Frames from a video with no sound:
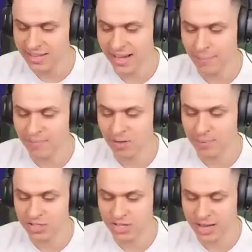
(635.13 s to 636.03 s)
Gra na pewno
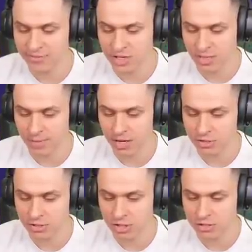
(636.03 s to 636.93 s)
będzie ciekawsza. Dobra, chodź,
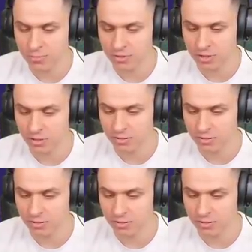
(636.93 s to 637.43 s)
chodź, chodź, mordko.